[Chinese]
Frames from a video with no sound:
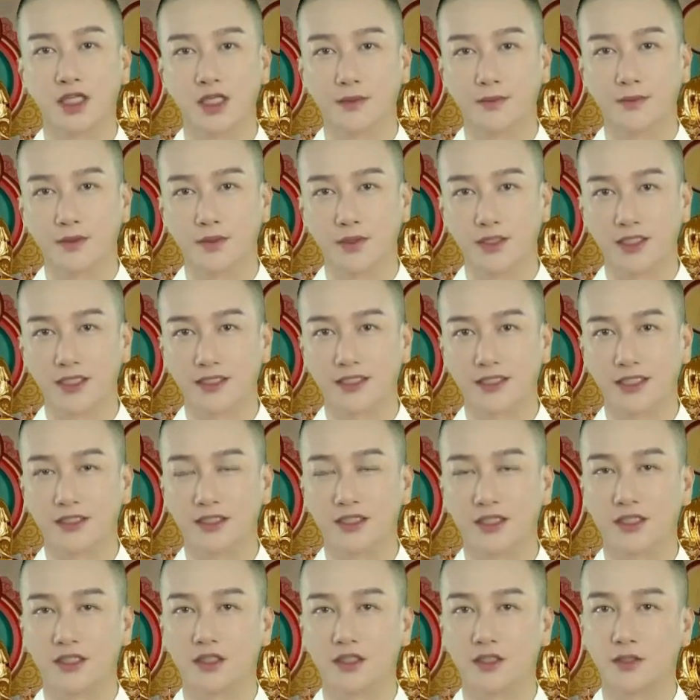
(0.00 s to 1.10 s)
不过也仅
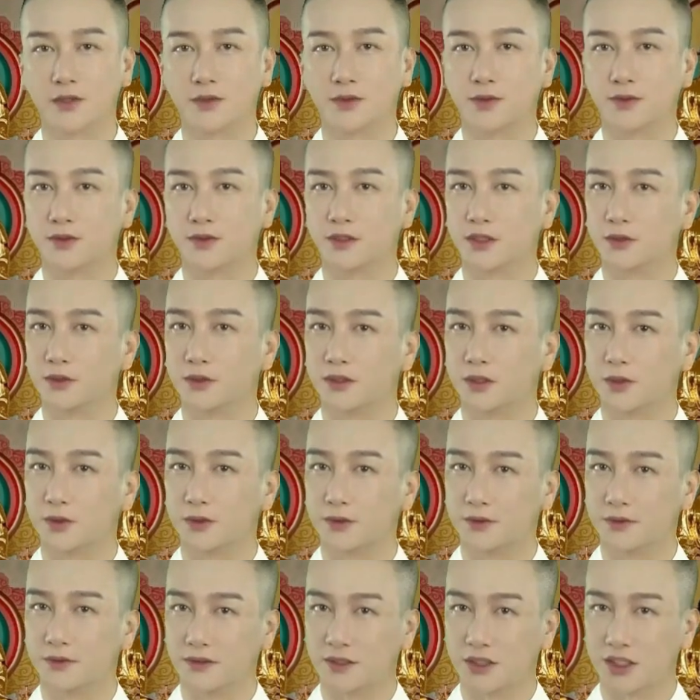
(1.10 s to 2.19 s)
仅是流于口头，